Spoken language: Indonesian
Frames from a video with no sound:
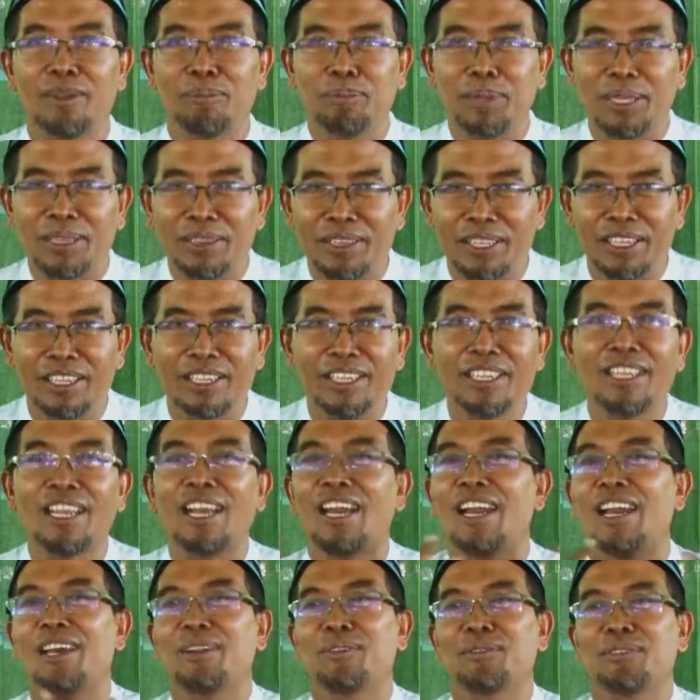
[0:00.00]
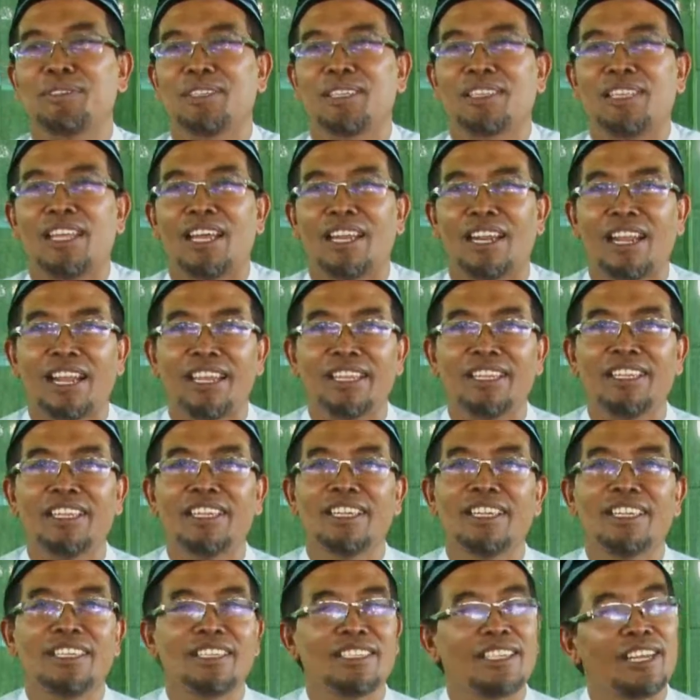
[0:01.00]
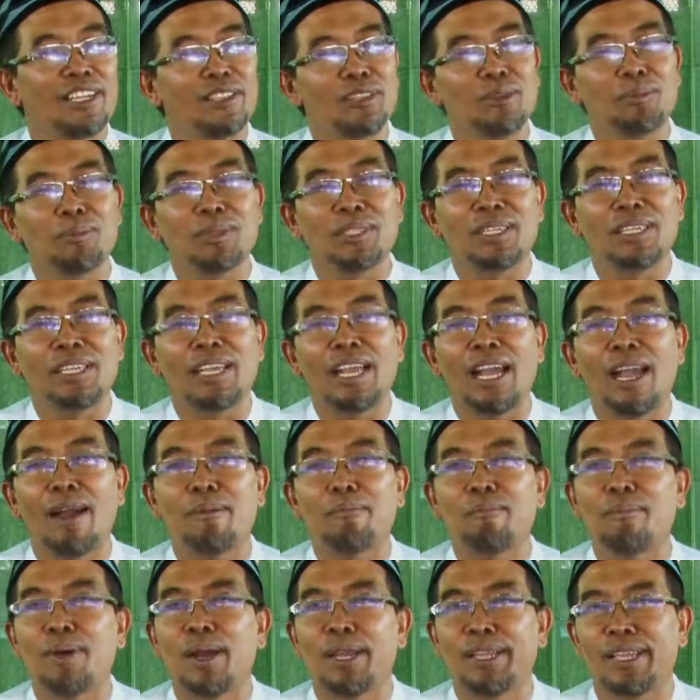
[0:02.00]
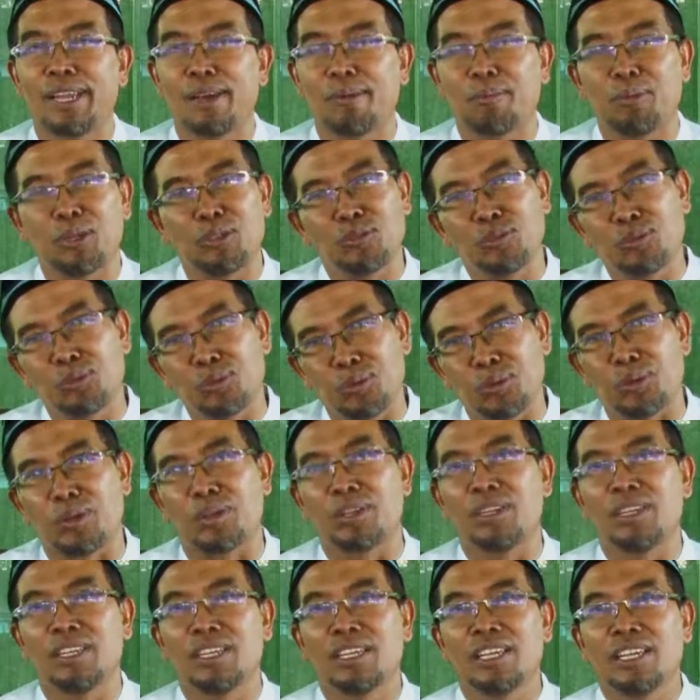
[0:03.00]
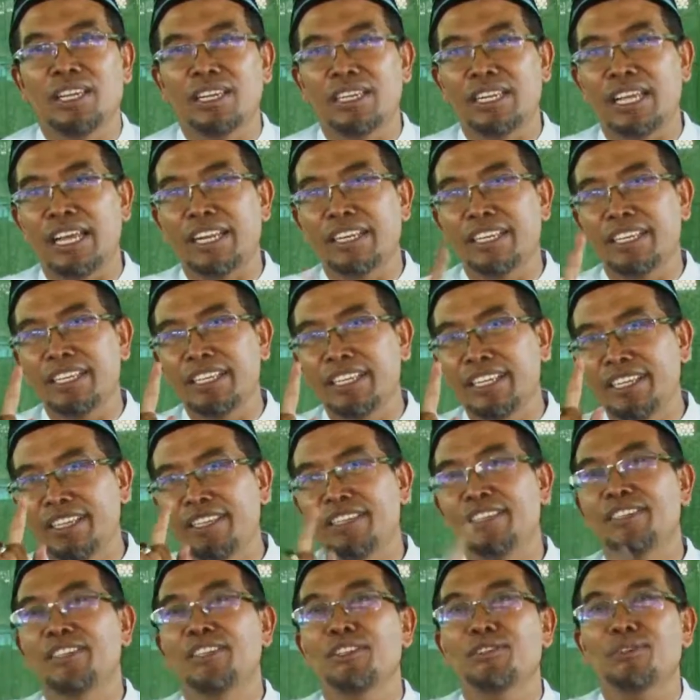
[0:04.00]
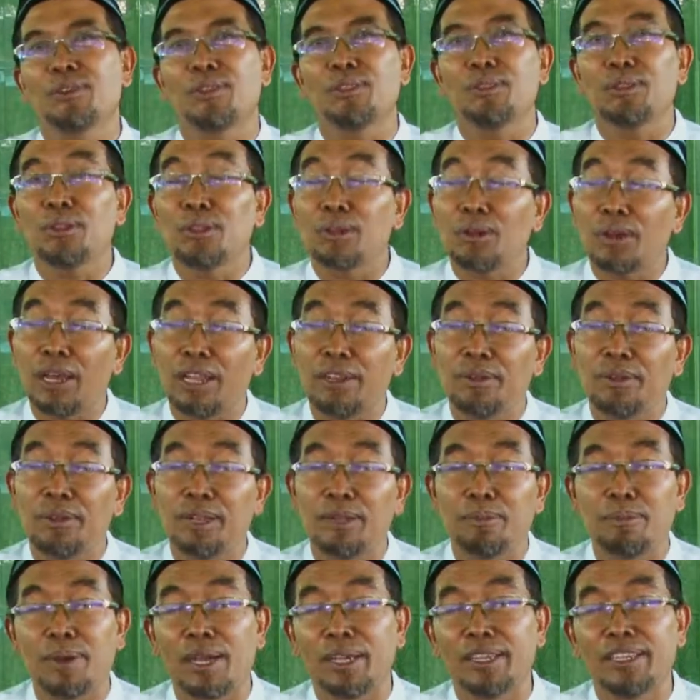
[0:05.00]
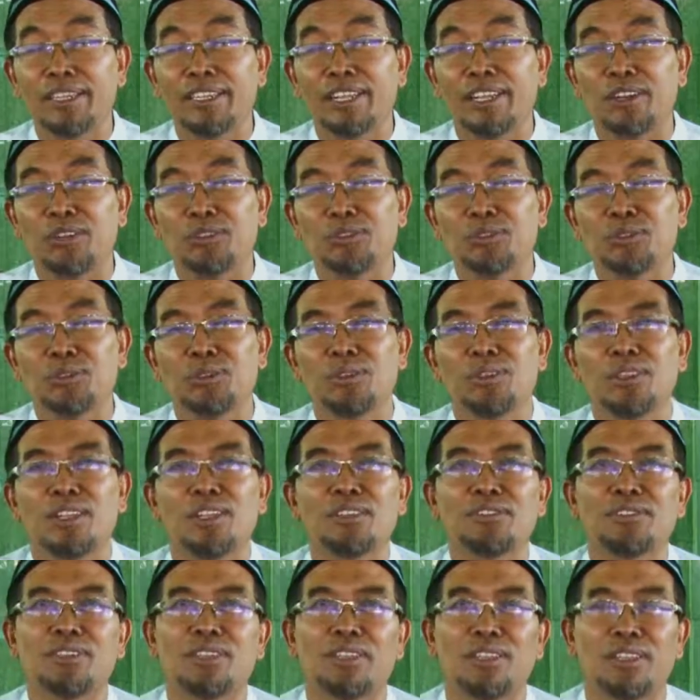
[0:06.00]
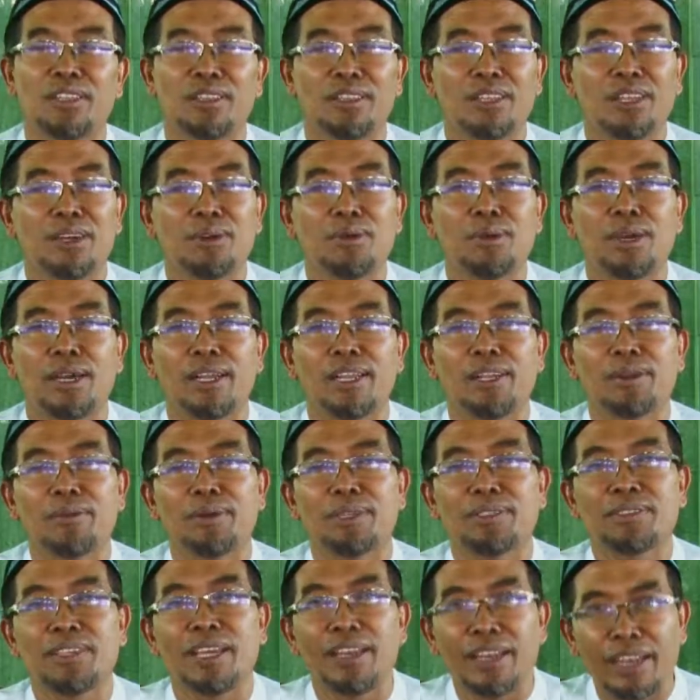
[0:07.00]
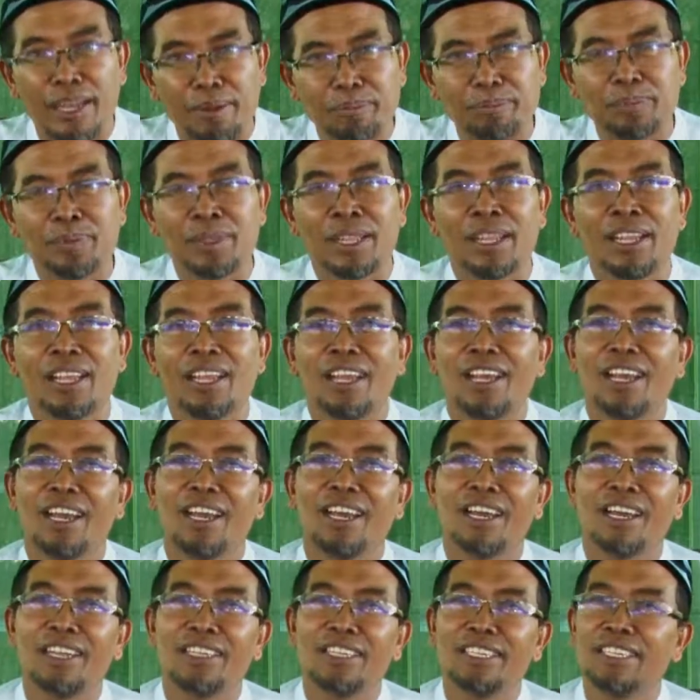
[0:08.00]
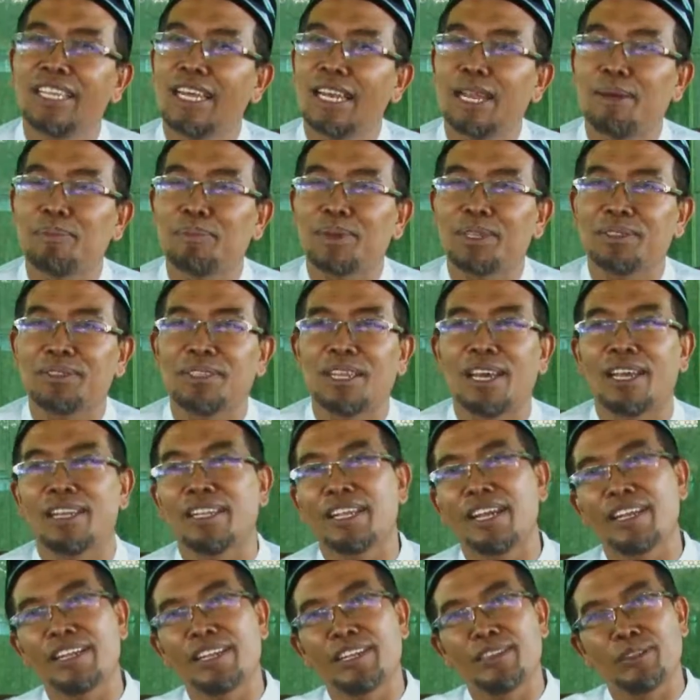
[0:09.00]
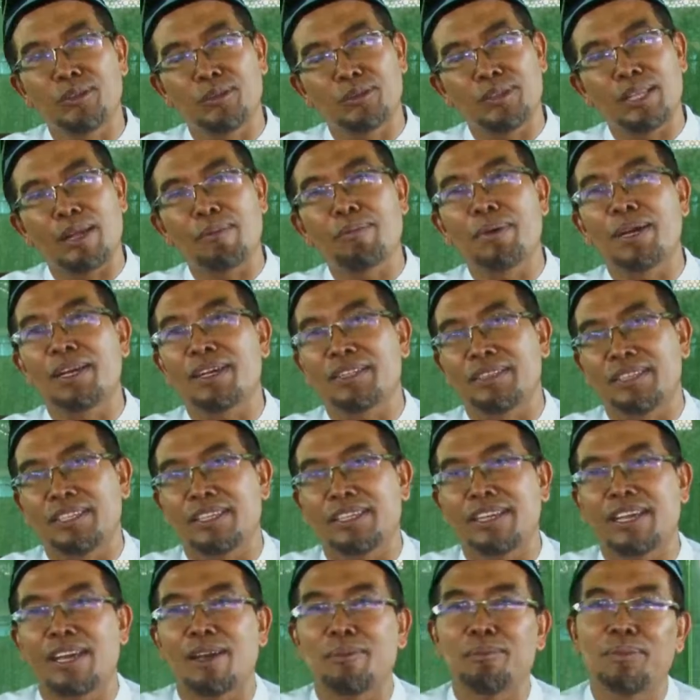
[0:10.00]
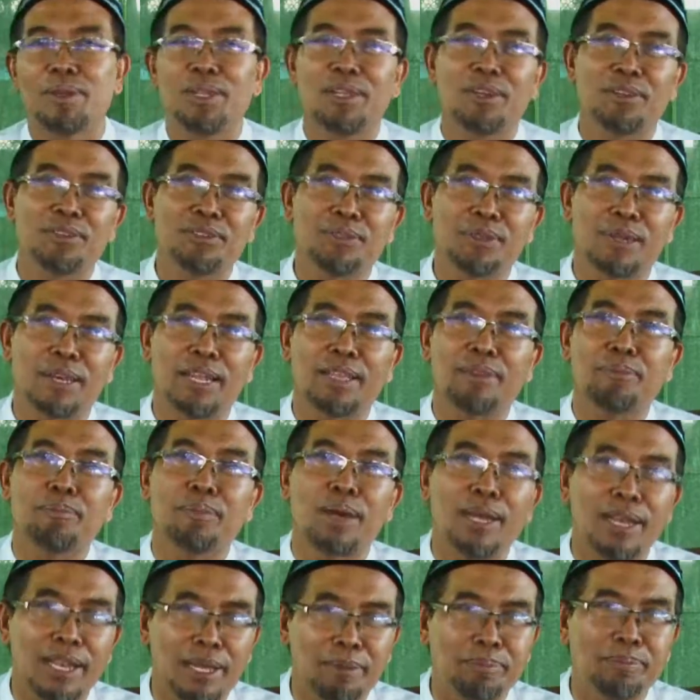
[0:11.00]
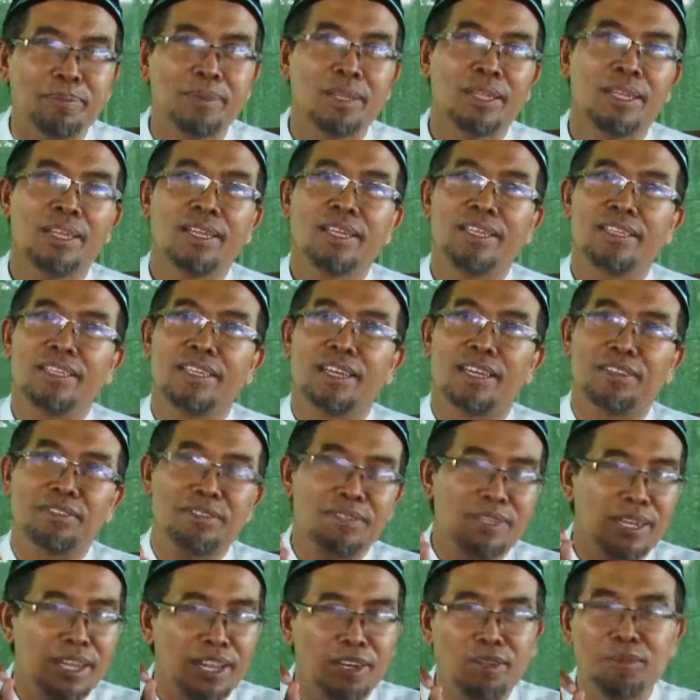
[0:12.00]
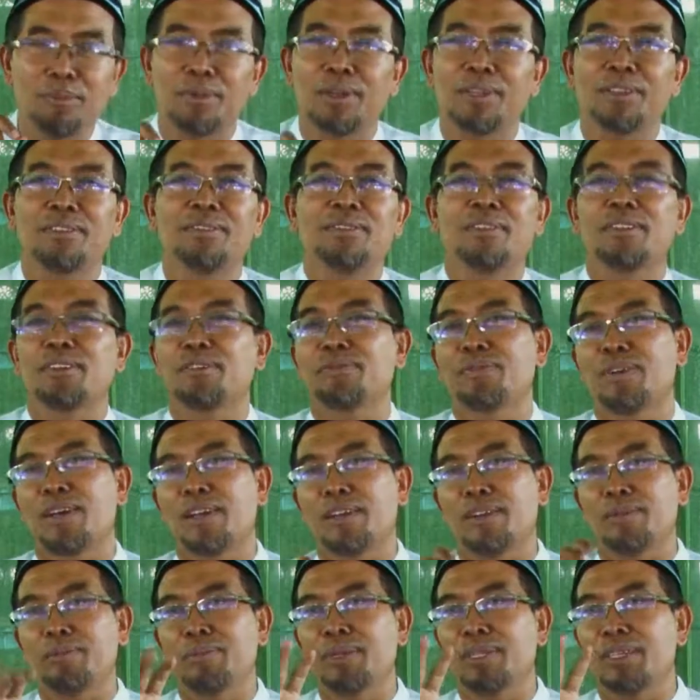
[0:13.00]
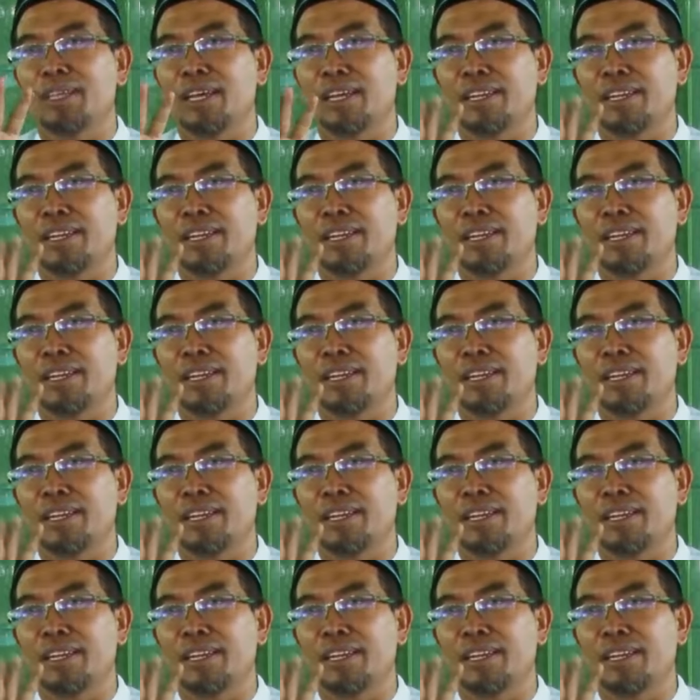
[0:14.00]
lebih tinggi yang harus kita raih, yaitu menjadi hamba yang bersyukur. Dan ini dicontohkan oleh baginda Rasulullah Sallallahu Alaihi Wasallam eh, di dalam kesehariannya, terutama ketika beliau sholat malam yang selalu beristighfar lebih